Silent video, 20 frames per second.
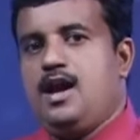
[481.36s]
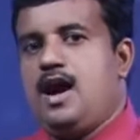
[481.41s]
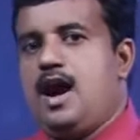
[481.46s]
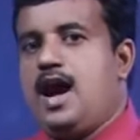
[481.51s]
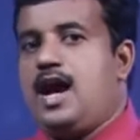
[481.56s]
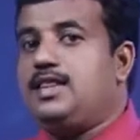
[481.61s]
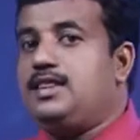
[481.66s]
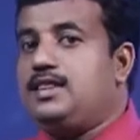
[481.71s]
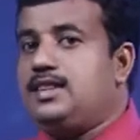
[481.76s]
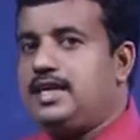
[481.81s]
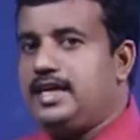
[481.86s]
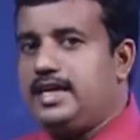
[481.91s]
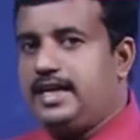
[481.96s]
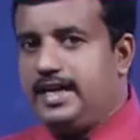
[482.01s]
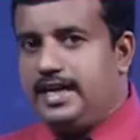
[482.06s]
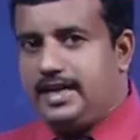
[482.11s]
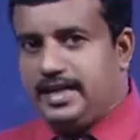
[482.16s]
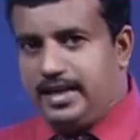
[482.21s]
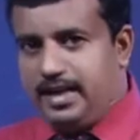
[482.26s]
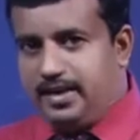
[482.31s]
அந்த
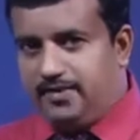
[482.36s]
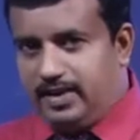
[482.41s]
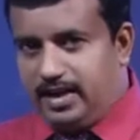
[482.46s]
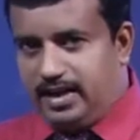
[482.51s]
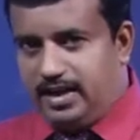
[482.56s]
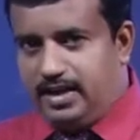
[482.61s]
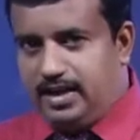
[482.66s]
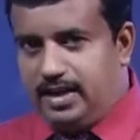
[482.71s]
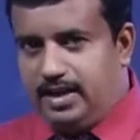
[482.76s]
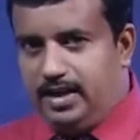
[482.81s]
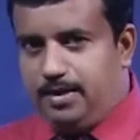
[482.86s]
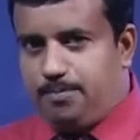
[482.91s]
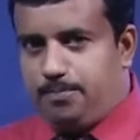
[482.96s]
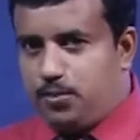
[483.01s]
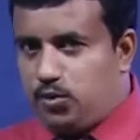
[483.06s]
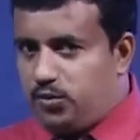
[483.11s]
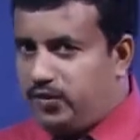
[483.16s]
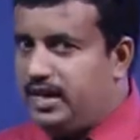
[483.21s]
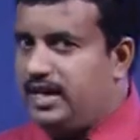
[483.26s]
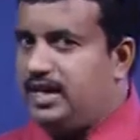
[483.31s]
இயற்கை வளங்களில்
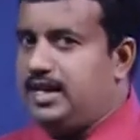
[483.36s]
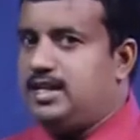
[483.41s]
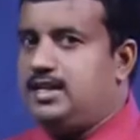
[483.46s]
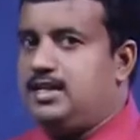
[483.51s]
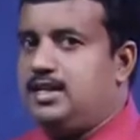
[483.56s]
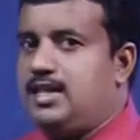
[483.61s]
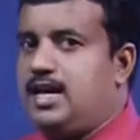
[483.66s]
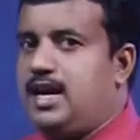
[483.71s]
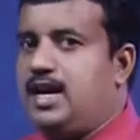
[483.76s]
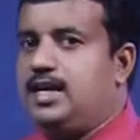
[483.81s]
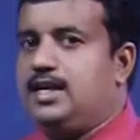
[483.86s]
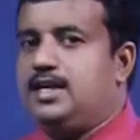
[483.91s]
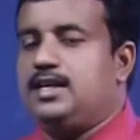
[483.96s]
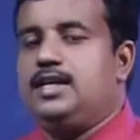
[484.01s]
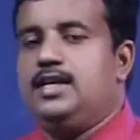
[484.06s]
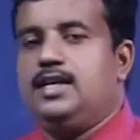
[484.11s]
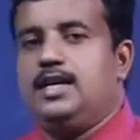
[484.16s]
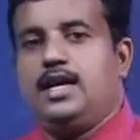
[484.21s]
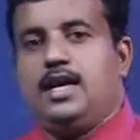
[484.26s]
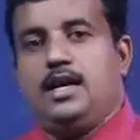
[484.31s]
புவியிலிருந்து தான்
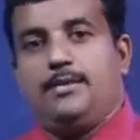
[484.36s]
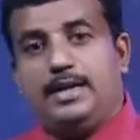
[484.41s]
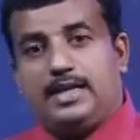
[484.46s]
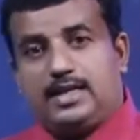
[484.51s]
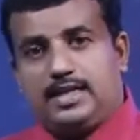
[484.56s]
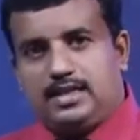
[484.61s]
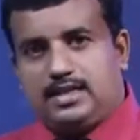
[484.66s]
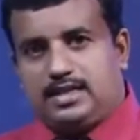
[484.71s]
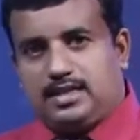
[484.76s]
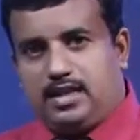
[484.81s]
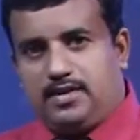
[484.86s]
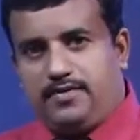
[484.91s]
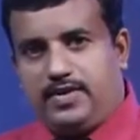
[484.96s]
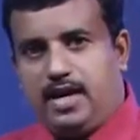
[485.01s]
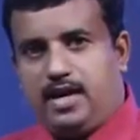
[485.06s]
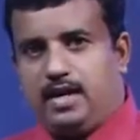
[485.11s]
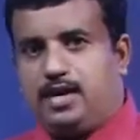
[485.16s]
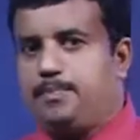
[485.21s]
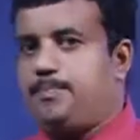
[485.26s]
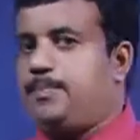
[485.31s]
எமக்கு
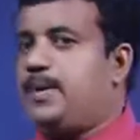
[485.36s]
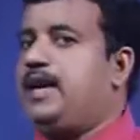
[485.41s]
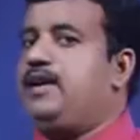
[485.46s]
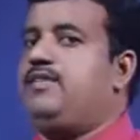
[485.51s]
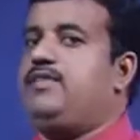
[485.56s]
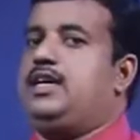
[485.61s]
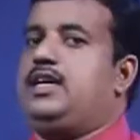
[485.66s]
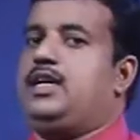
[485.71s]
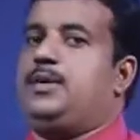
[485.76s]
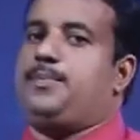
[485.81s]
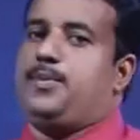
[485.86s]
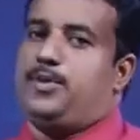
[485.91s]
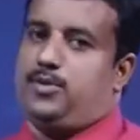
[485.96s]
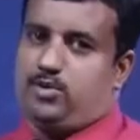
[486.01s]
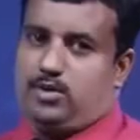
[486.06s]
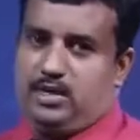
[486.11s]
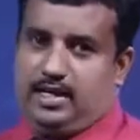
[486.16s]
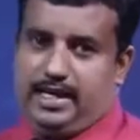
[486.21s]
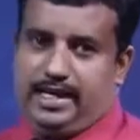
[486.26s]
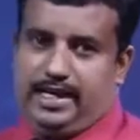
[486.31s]
தேவையான பல்வேறு
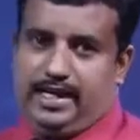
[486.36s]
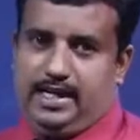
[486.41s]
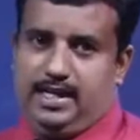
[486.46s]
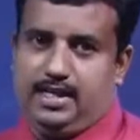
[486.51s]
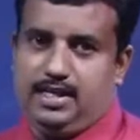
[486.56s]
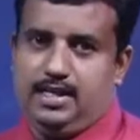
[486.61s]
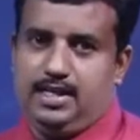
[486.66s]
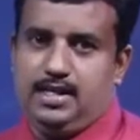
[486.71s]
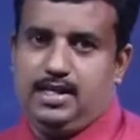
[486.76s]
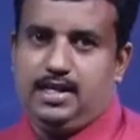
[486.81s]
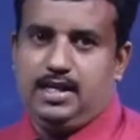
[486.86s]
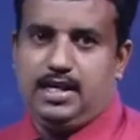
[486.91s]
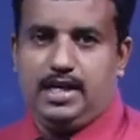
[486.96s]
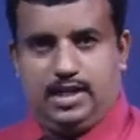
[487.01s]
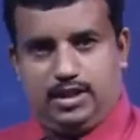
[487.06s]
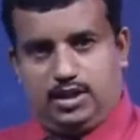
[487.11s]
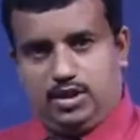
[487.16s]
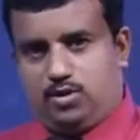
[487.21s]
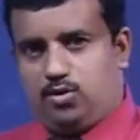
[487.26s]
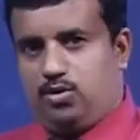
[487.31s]
பொருட்களை
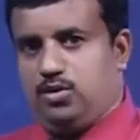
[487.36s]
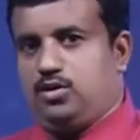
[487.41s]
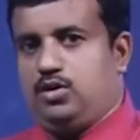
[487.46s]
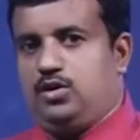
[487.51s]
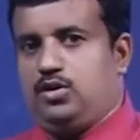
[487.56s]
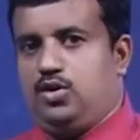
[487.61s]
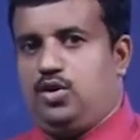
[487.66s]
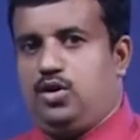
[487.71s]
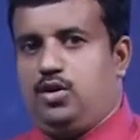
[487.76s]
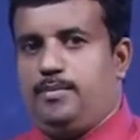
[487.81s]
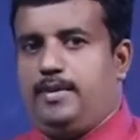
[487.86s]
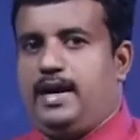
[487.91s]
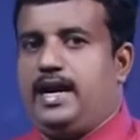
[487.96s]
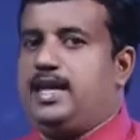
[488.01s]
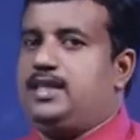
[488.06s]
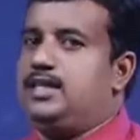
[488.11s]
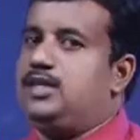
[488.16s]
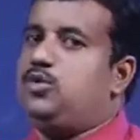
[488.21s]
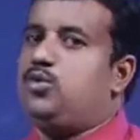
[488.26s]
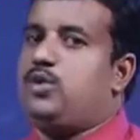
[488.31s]
எடுத்துக்கொள்கின்றோம்
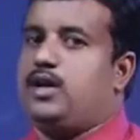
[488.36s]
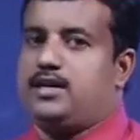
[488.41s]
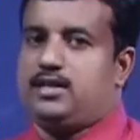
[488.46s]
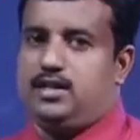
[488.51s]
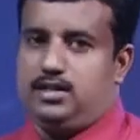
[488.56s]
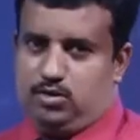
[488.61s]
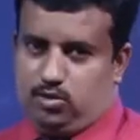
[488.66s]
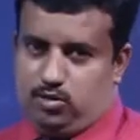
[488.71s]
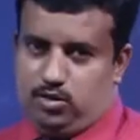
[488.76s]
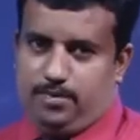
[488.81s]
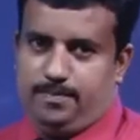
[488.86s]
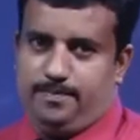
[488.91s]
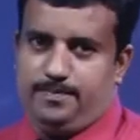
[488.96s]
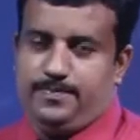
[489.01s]
அல்லது நுகர்கின்றோம்